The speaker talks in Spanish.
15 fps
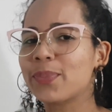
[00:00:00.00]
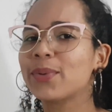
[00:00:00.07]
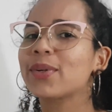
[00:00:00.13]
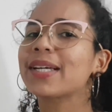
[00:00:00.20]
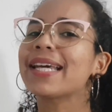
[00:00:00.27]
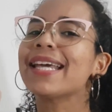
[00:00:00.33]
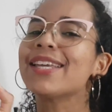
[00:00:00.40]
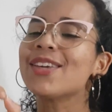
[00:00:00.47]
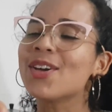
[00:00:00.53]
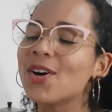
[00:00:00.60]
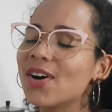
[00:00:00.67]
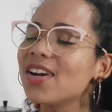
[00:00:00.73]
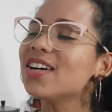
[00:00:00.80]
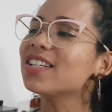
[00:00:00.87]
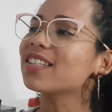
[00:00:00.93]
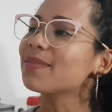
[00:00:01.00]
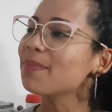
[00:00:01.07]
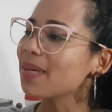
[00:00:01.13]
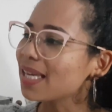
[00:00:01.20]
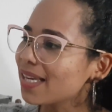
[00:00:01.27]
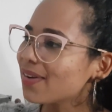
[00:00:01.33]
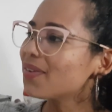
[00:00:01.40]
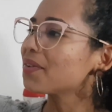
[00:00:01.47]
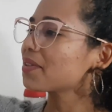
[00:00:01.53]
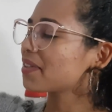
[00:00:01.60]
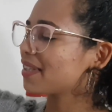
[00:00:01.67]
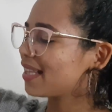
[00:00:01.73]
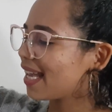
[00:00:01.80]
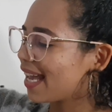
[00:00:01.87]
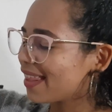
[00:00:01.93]
porque yo los miro
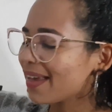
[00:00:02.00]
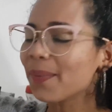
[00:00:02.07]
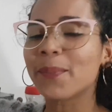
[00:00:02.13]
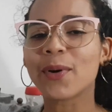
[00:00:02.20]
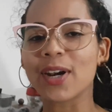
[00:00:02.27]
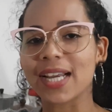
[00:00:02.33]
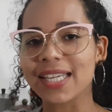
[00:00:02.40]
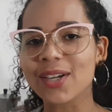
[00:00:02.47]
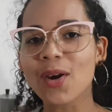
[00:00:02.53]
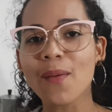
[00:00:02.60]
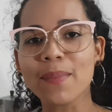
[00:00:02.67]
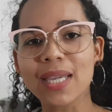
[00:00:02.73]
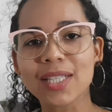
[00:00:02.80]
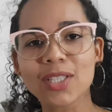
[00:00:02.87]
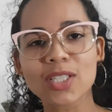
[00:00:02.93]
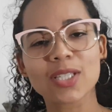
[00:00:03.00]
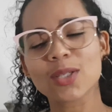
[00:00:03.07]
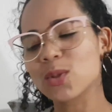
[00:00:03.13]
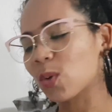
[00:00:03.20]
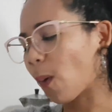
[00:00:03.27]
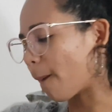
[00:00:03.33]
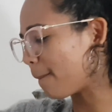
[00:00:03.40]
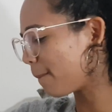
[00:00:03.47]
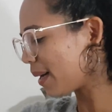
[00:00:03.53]
ustedes por ahí comiéndose sus